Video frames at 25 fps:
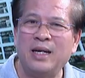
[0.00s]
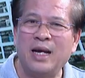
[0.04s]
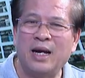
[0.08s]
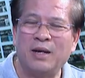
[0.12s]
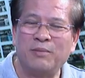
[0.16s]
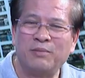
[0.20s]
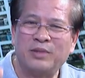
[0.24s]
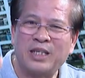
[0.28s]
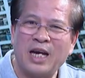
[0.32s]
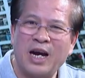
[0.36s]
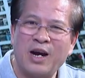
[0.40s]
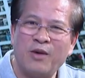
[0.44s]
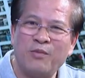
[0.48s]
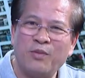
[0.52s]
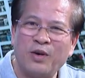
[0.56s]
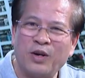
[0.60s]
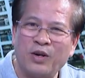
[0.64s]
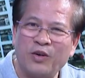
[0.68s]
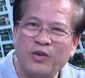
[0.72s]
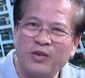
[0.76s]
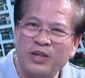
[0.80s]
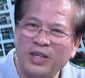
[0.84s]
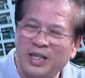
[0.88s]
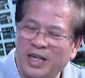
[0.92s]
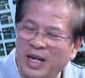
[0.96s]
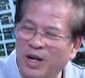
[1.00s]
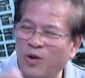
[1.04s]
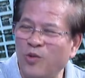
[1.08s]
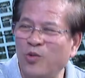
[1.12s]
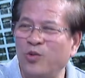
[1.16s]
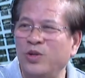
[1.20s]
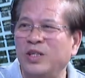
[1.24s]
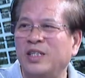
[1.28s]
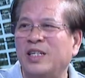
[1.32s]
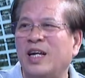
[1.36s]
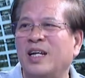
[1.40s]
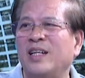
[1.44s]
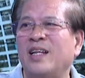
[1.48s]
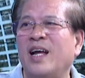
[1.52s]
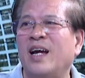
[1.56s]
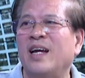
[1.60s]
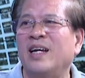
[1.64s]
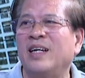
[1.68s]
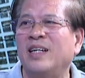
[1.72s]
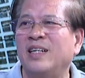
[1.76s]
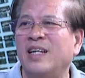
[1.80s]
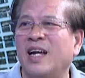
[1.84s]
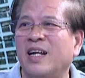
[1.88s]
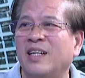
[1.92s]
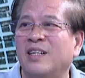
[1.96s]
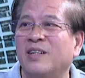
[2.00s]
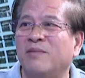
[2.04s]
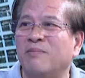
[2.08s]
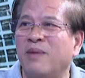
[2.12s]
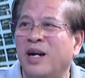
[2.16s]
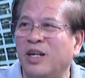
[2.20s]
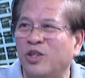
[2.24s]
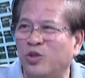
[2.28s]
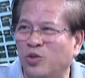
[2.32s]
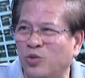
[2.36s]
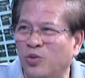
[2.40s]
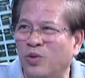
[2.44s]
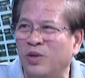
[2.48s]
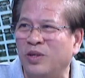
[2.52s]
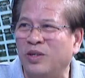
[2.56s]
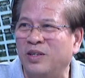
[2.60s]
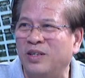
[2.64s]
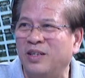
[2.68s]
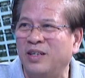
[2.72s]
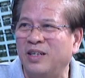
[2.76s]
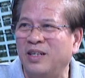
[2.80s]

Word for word: để làm sao mà nó kéo cái giá thành nhà thương mại xuống.